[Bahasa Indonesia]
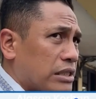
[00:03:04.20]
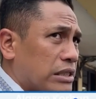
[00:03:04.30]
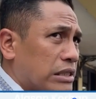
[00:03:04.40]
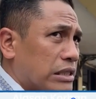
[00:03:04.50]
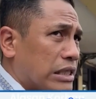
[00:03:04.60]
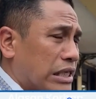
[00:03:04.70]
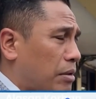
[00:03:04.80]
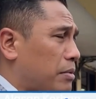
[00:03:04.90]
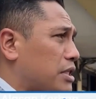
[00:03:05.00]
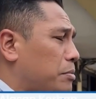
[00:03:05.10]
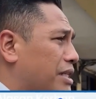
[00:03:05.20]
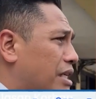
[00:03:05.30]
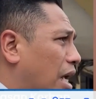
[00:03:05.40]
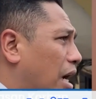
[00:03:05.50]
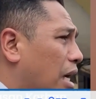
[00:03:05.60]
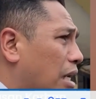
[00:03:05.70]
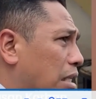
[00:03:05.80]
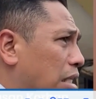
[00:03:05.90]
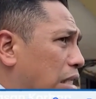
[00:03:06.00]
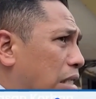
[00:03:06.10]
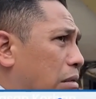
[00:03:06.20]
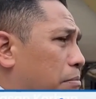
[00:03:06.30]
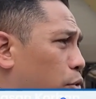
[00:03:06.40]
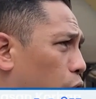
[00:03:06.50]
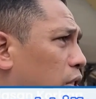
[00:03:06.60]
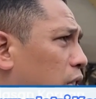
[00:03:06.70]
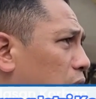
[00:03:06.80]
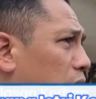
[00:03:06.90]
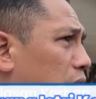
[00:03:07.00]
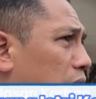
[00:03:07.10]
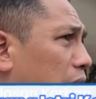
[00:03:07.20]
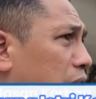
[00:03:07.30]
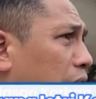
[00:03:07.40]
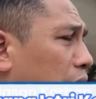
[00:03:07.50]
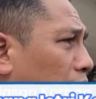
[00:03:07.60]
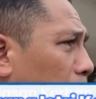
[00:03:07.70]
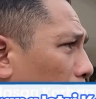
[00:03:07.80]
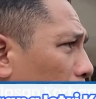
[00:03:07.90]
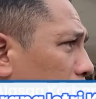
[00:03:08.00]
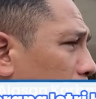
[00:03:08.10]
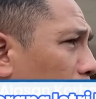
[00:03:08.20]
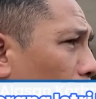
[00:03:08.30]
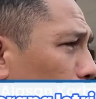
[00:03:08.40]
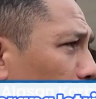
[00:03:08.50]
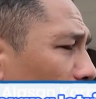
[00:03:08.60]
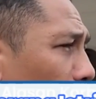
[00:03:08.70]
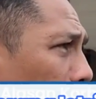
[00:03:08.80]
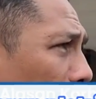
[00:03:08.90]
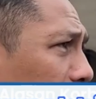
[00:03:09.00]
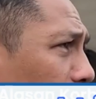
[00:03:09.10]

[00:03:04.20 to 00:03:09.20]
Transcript: telah kita pun sebagai tersangka pun sang istri karena memang dari awal sudah tidak